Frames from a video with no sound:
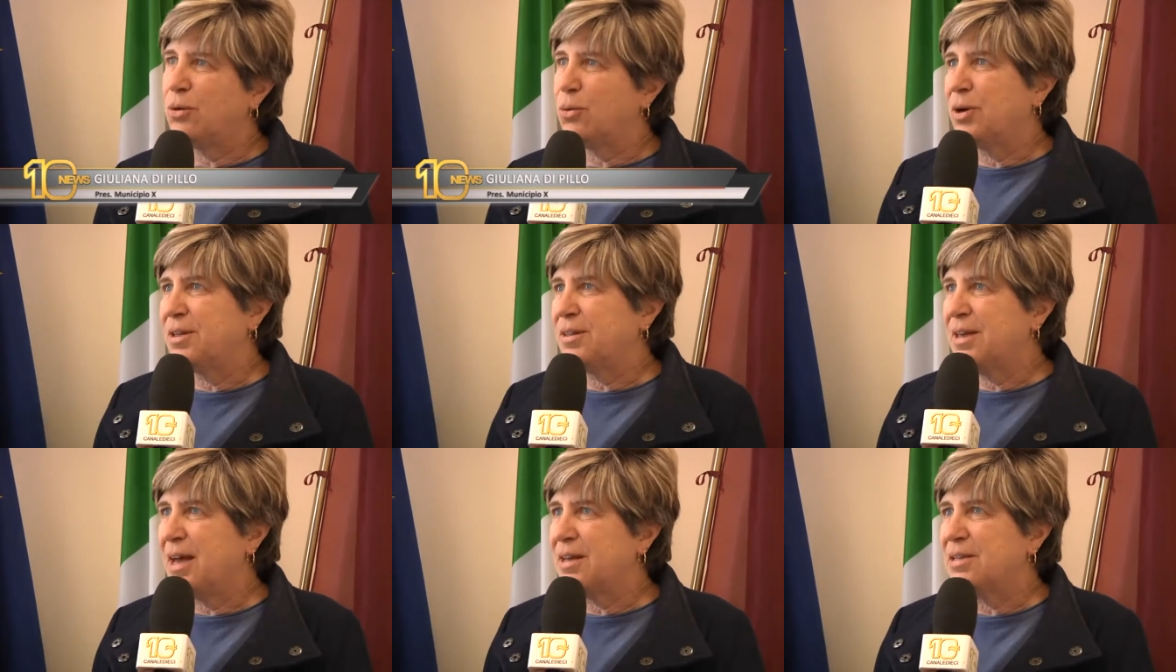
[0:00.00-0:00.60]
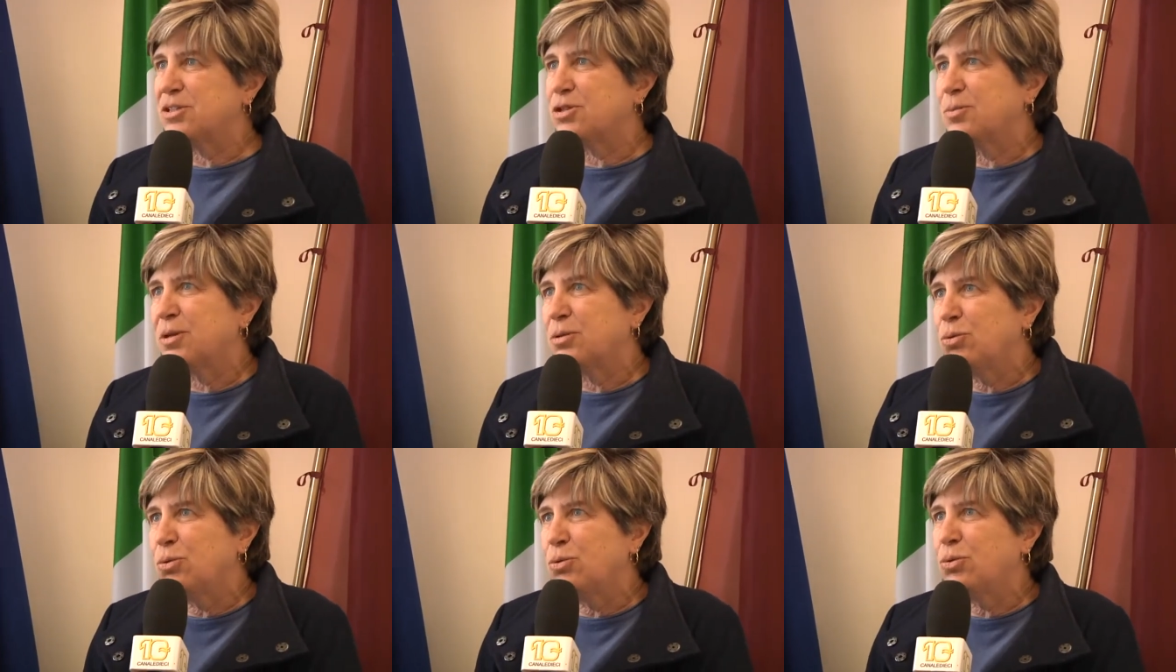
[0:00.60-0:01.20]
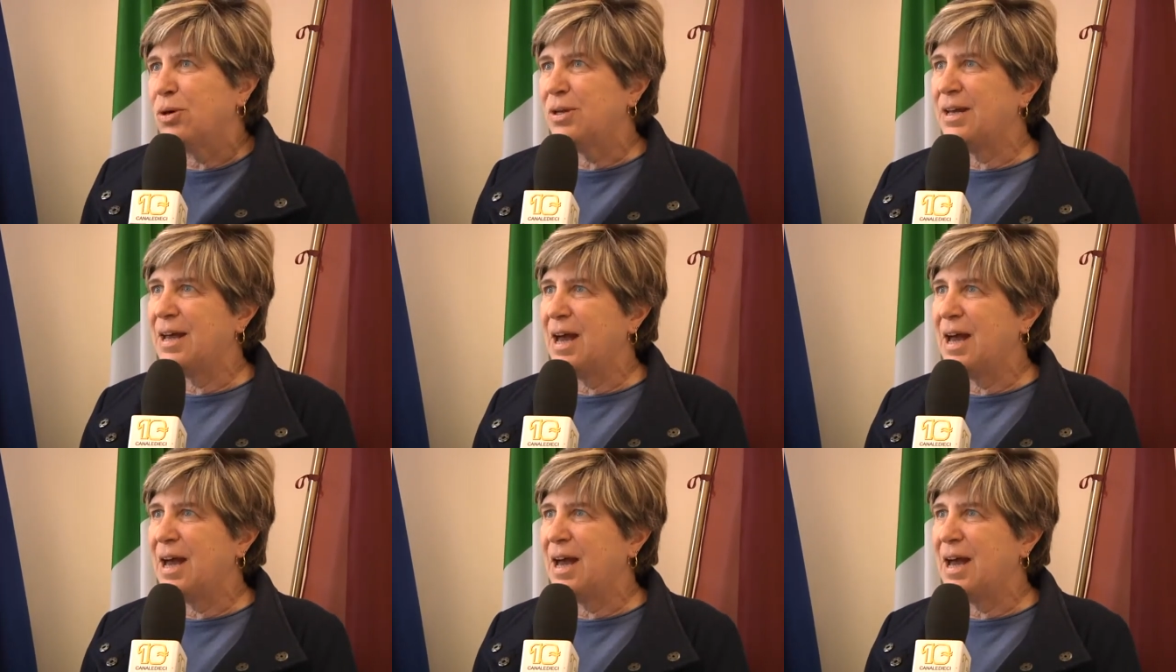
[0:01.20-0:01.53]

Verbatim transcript: al quartiere e soprattutto ai